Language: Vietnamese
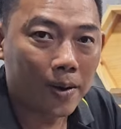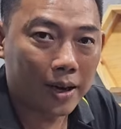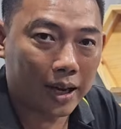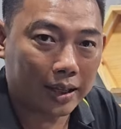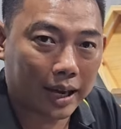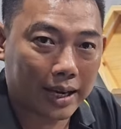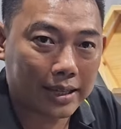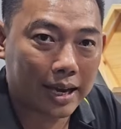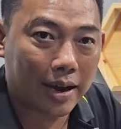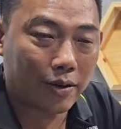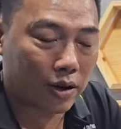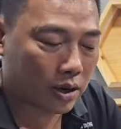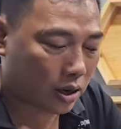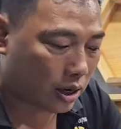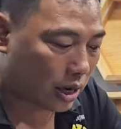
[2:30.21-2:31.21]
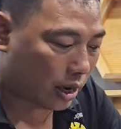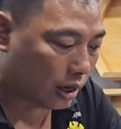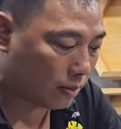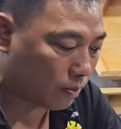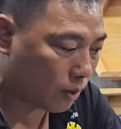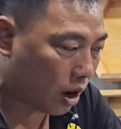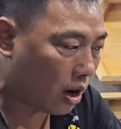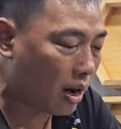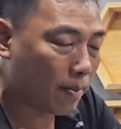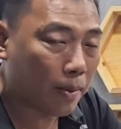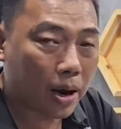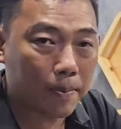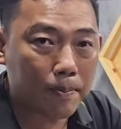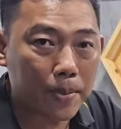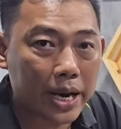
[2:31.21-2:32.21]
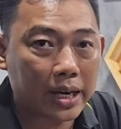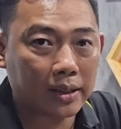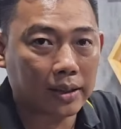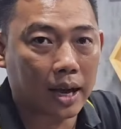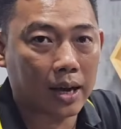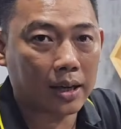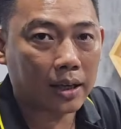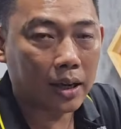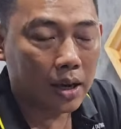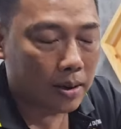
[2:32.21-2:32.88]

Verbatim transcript: là tại sao nó nói là nó là bơm biến tầng